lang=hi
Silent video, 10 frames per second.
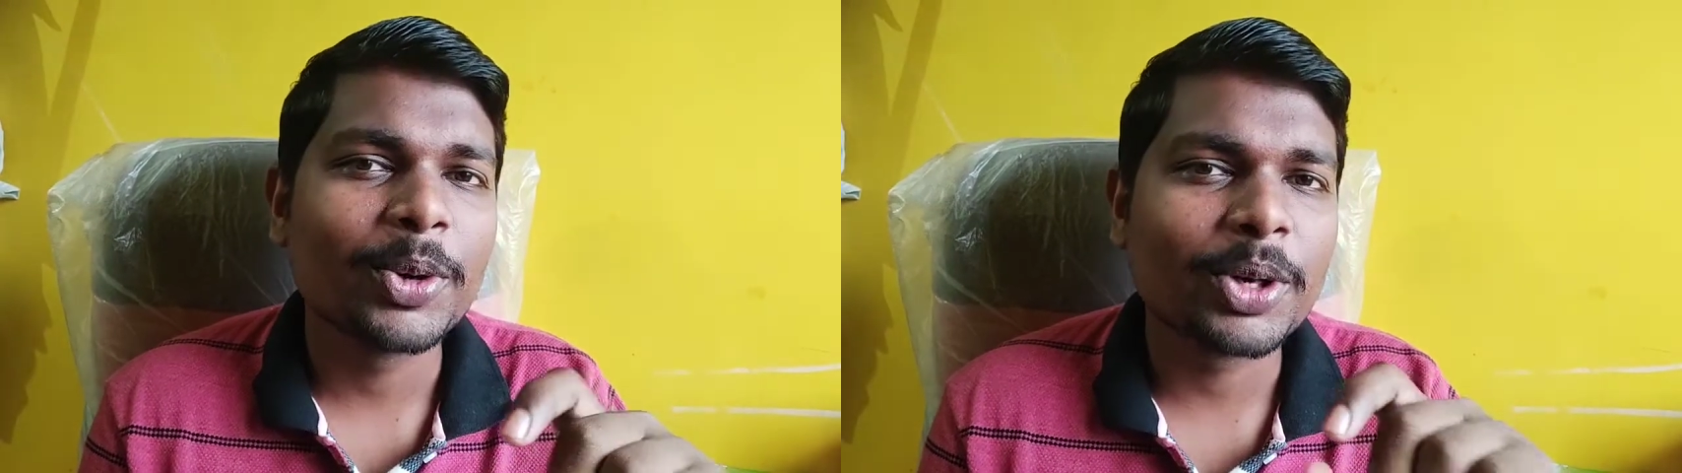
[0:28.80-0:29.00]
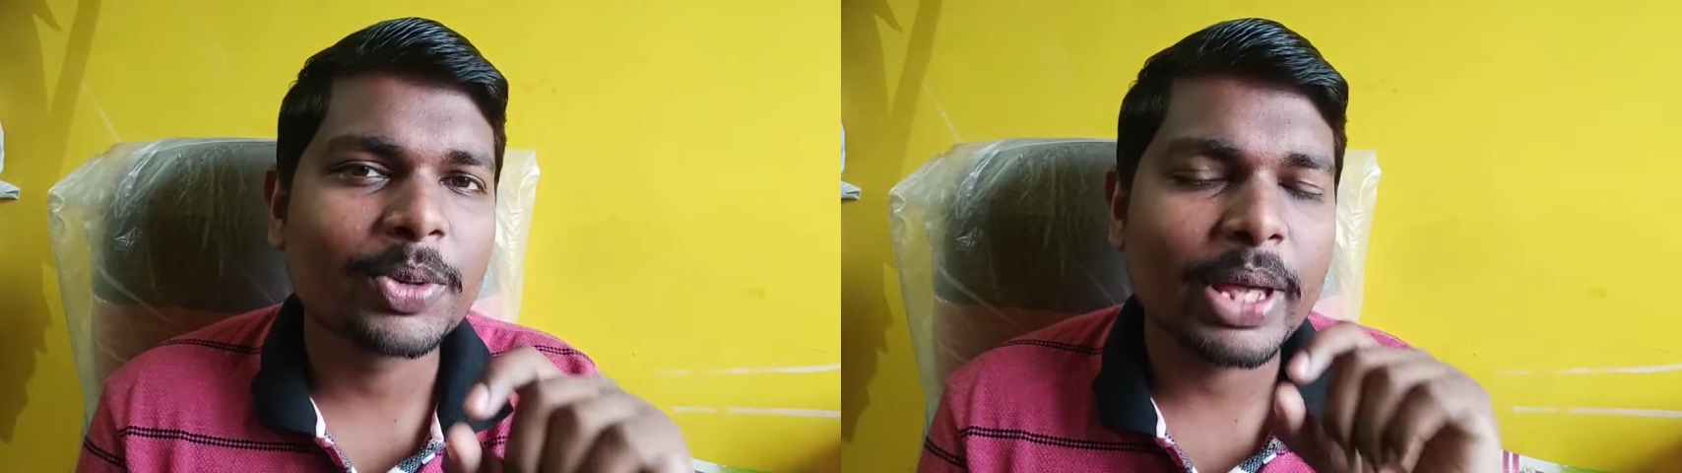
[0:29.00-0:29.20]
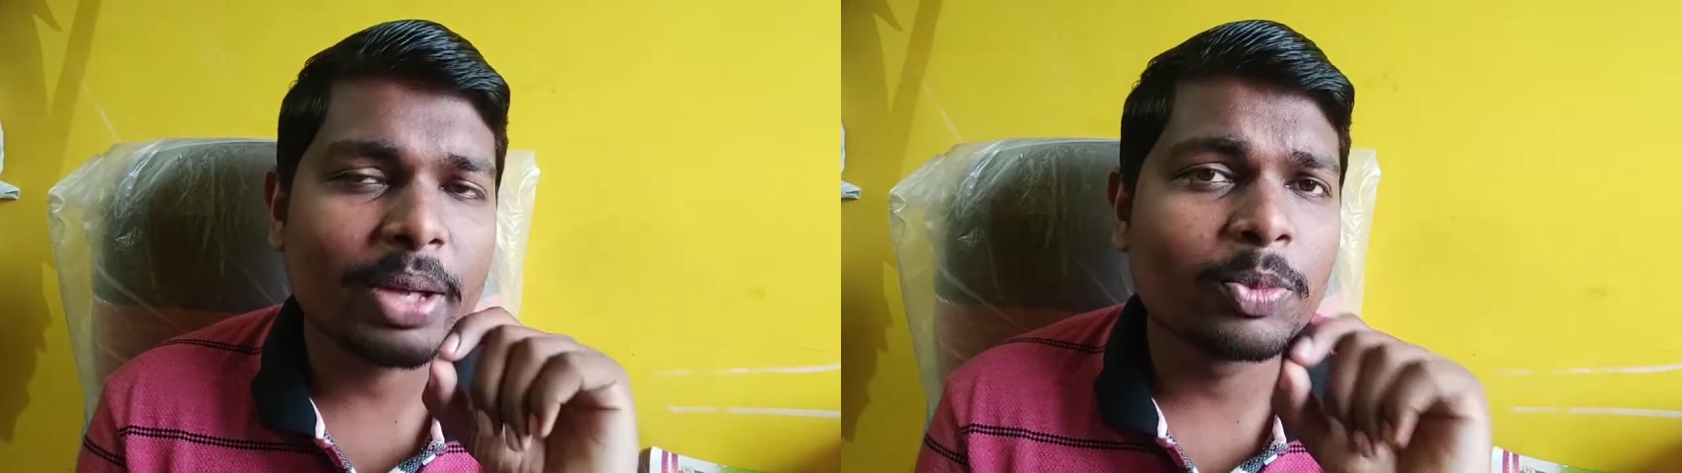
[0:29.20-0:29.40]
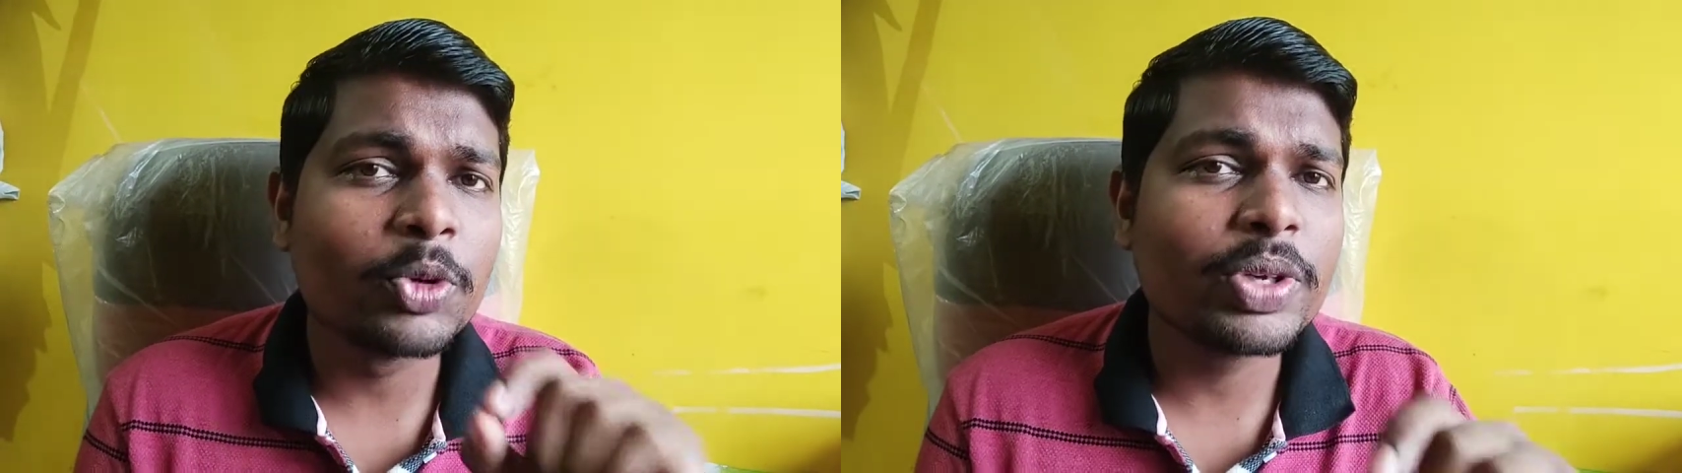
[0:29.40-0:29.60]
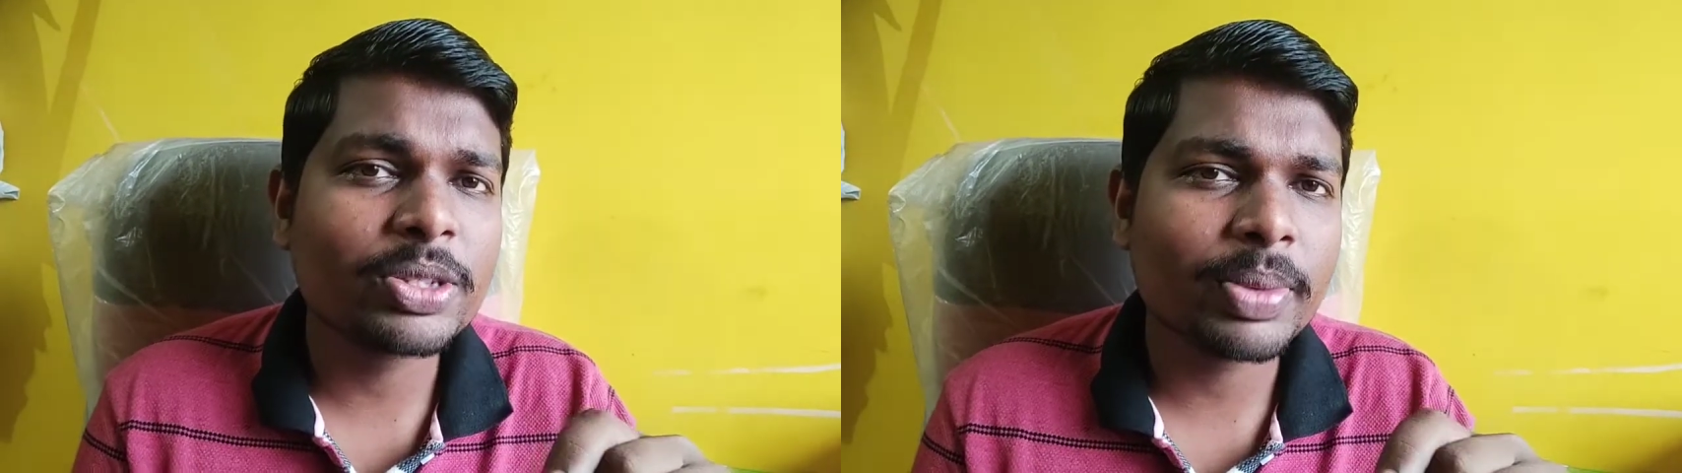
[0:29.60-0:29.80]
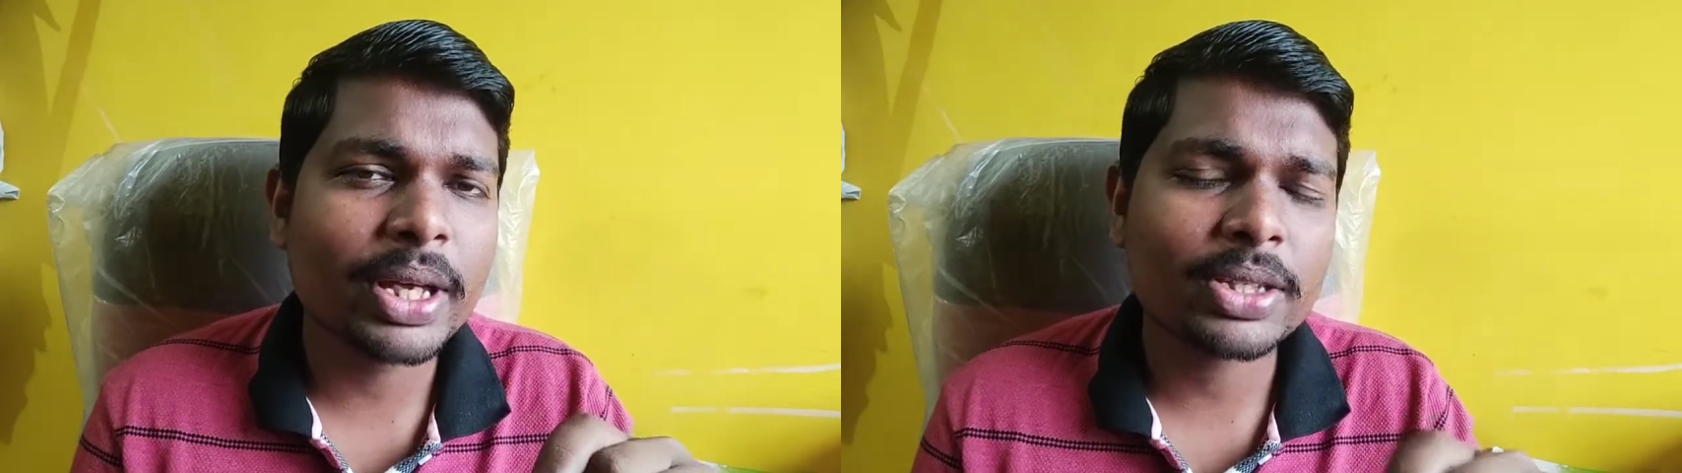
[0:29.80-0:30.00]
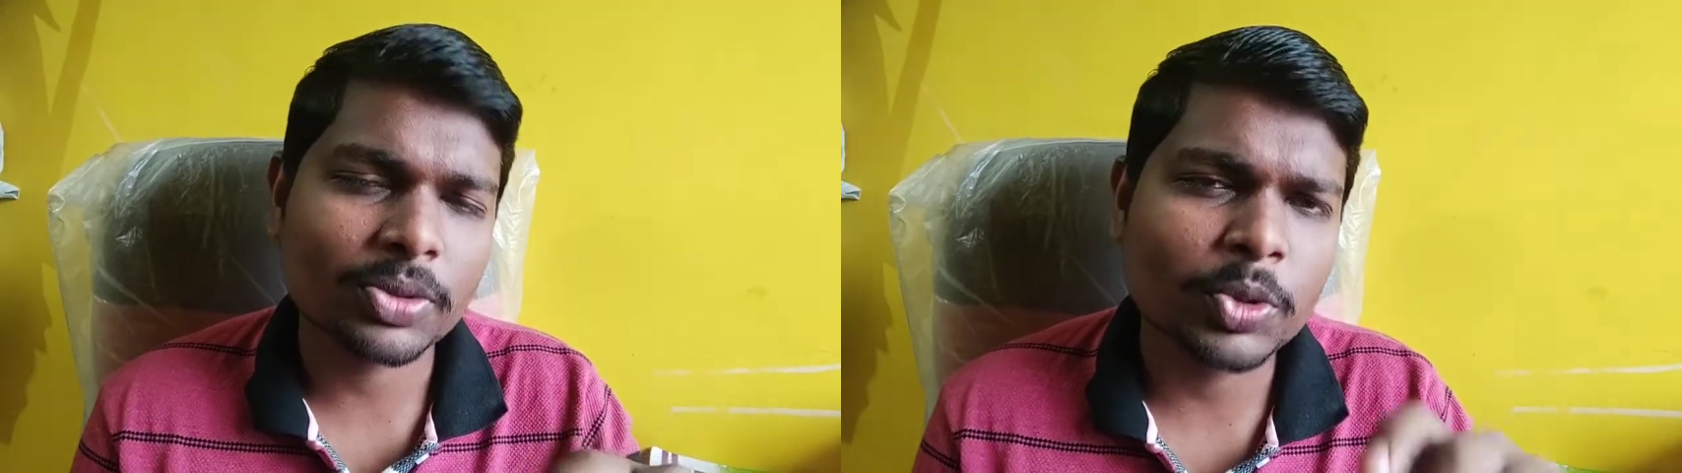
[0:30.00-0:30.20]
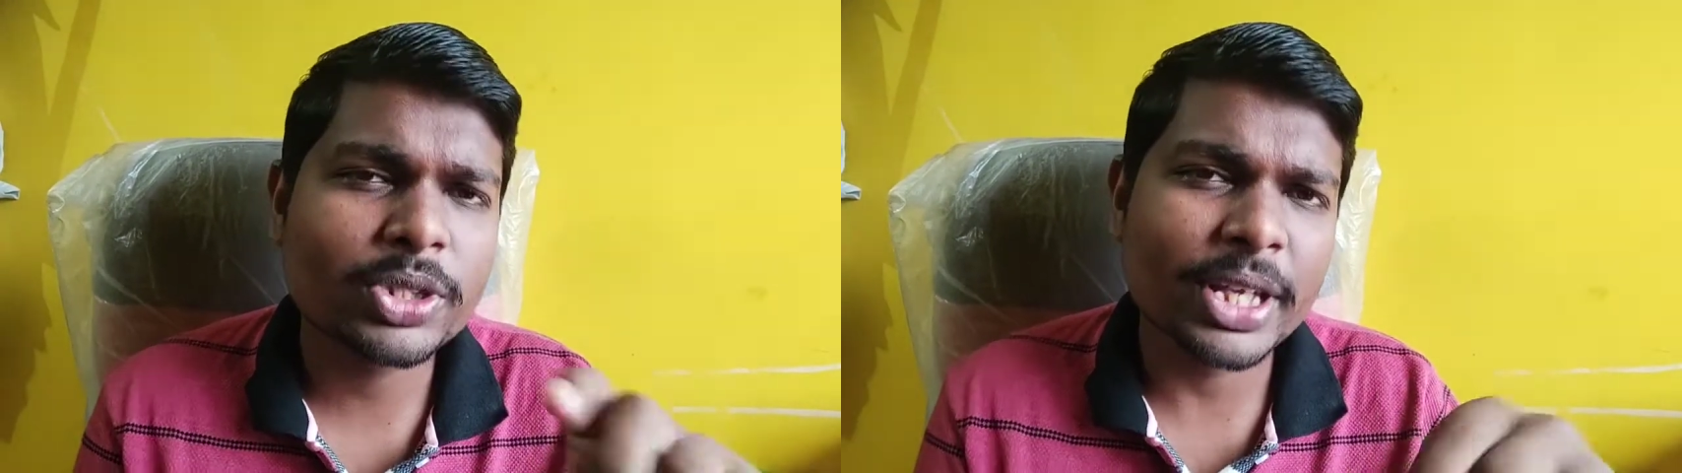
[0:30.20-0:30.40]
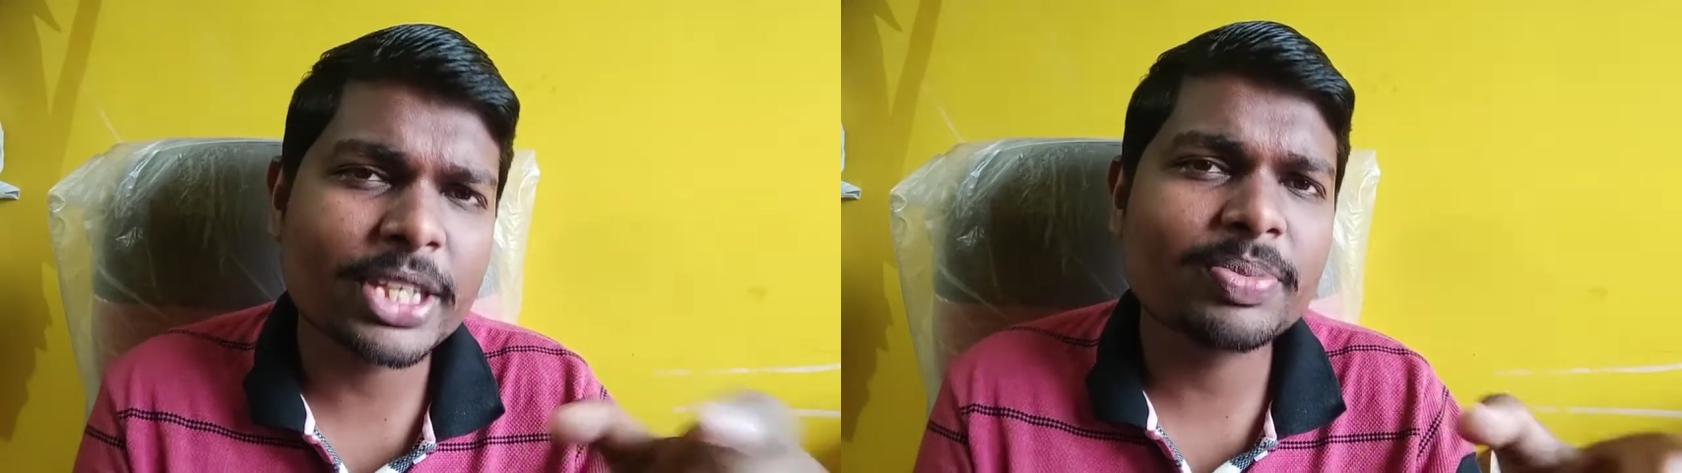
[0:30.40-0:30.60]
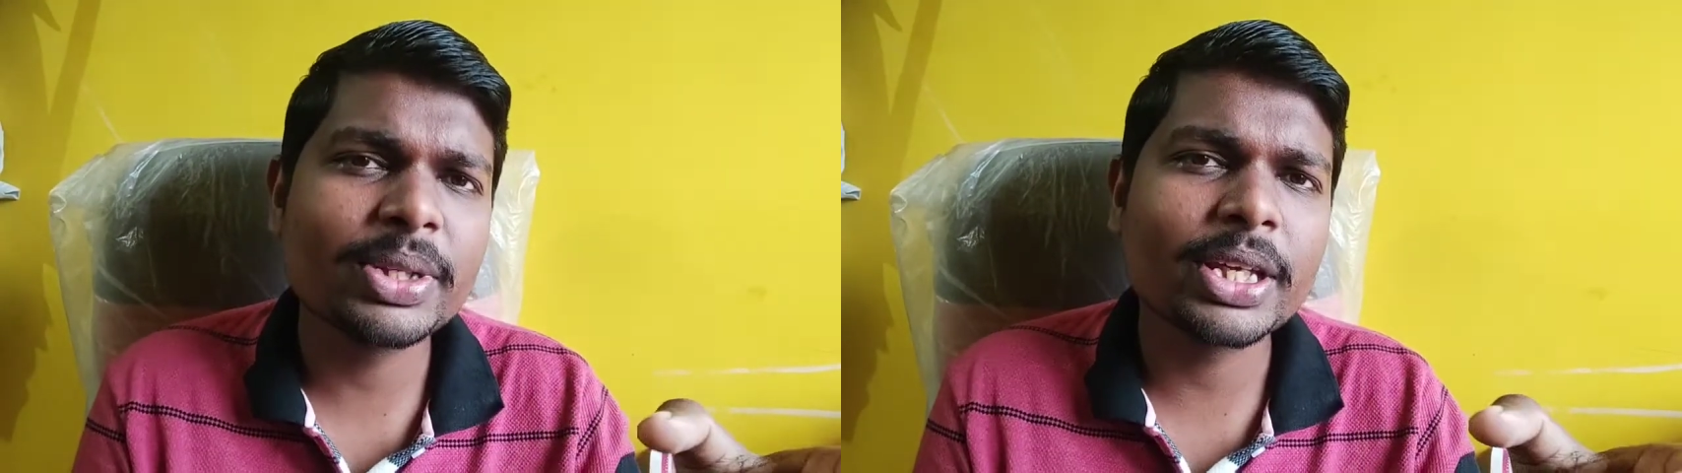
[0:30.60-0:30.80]
और मूवीज़ में कुछ
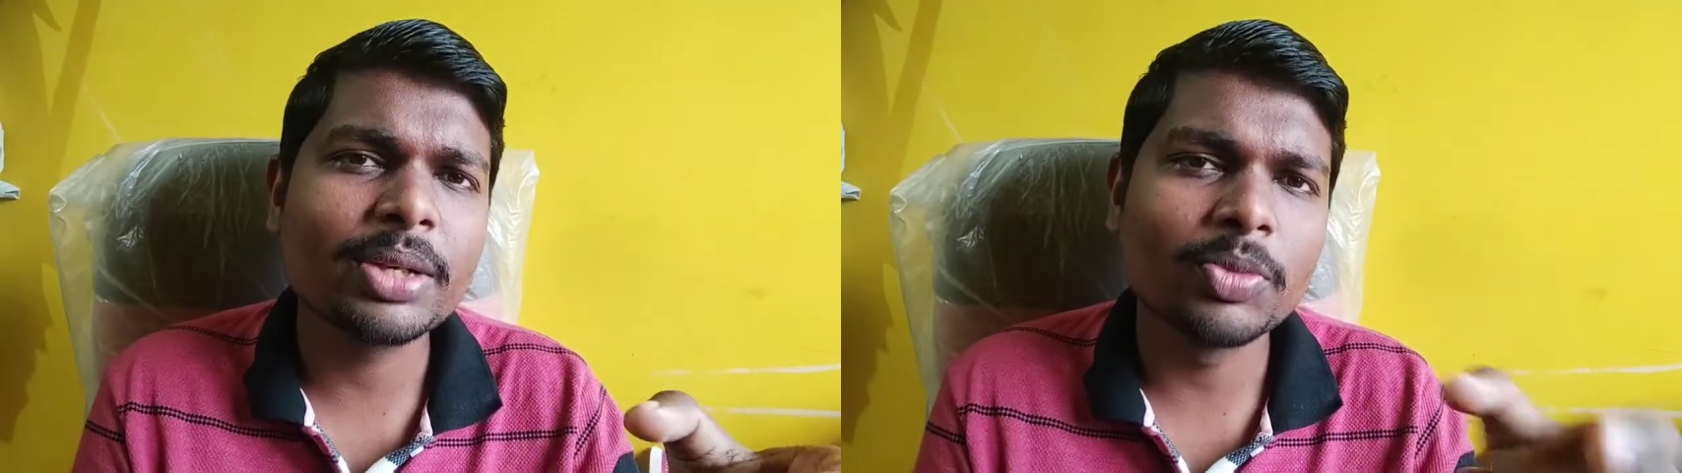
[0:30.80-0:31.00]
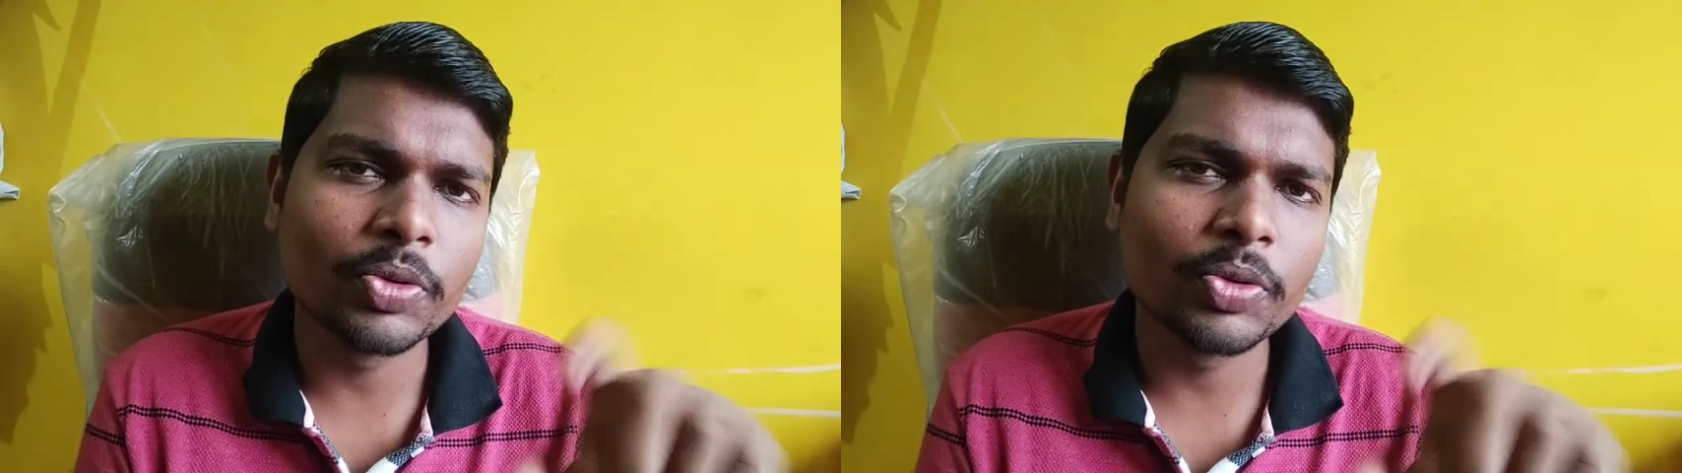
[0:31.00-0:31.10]
सीरीज़ भी देखी